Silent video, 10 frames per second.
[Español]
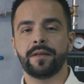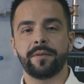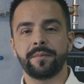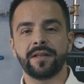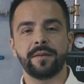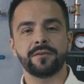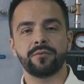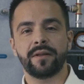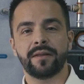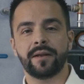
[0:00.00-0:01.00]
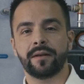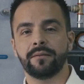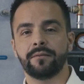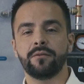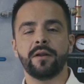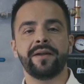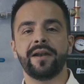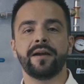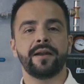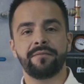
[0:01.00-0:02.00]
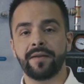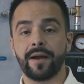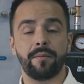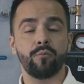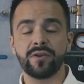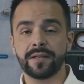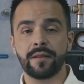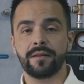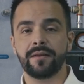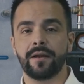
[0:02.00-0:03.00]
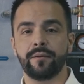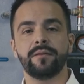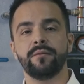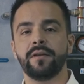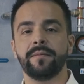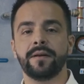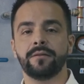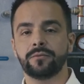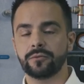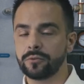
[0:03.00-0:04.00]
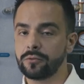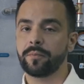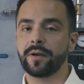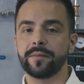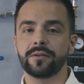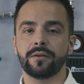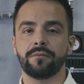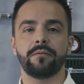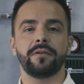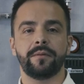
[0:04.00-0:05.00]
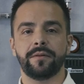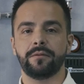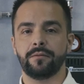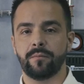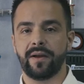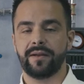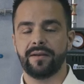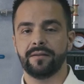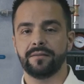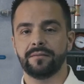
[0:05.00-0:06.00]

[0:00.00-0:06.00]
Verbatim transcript: te permite visualizar de una manera gráfica muy sencilla o intuitiva todos los parámetros de funcionamiento de tu máquina.